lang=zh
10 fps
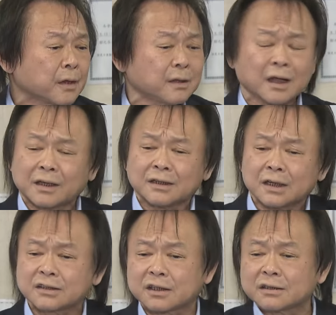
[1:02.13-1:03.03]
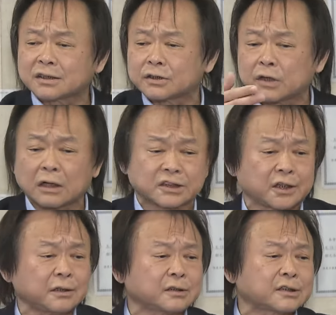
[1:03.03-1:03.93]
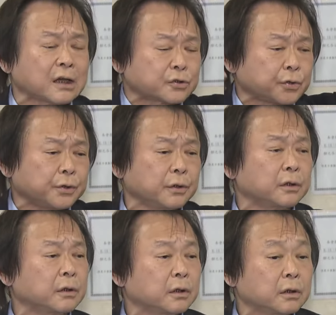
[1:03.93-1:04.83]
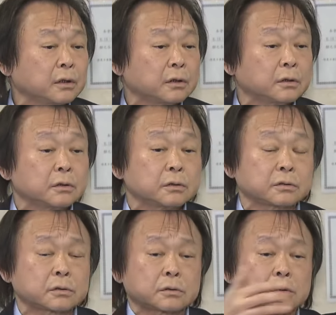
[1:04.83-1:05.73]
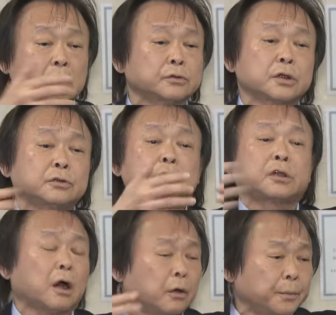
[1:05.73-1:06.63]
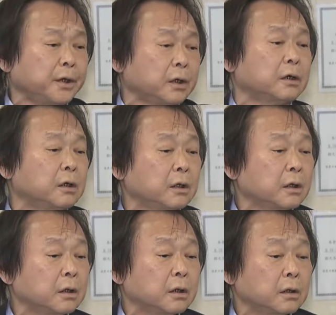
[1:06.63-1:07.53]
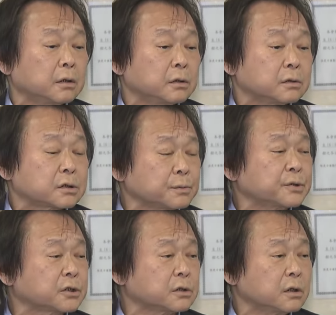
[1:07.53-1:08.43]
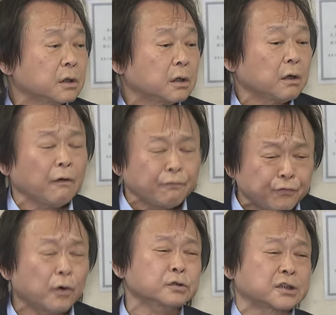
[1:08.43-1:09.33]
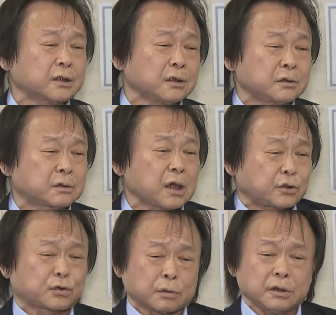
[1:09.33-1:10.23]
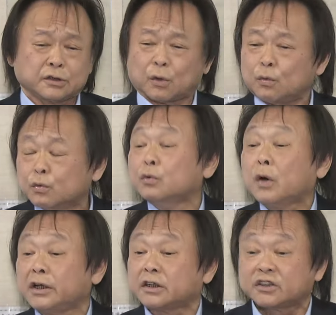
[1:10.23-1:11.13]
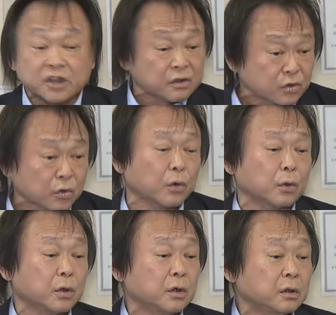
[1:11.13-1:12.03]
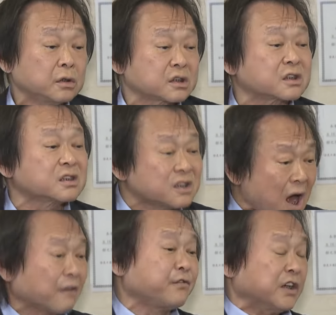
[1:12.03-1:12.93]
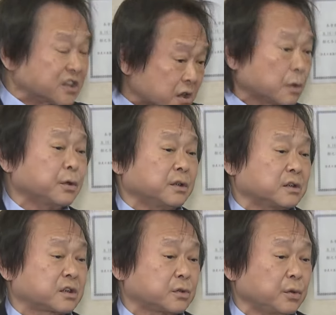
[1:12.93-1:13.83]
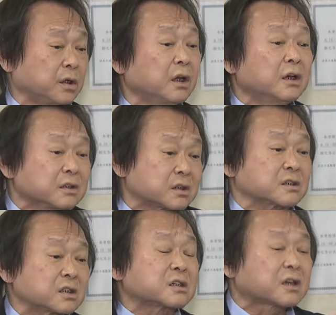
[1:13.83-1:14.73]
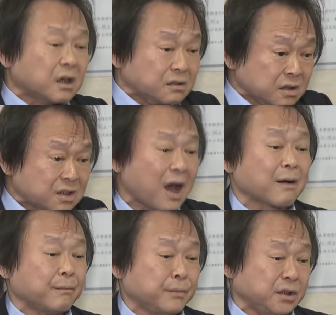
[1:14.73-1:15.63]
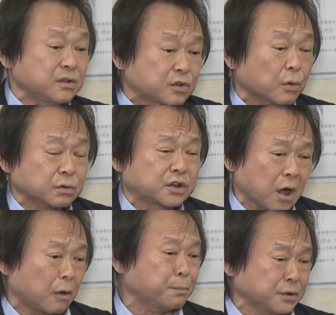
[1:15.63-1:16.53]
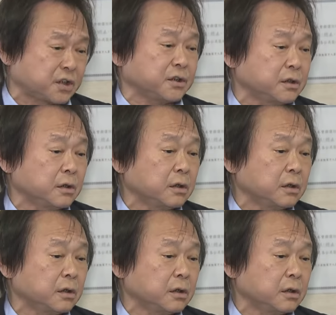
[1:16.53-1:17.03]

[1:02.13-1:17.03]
那大家生死状签了上去，干脆就挑明了，是不是？啊，否则在做那种无谓的争斗，只是浪费社会的资源，只是更让民众瞧不起。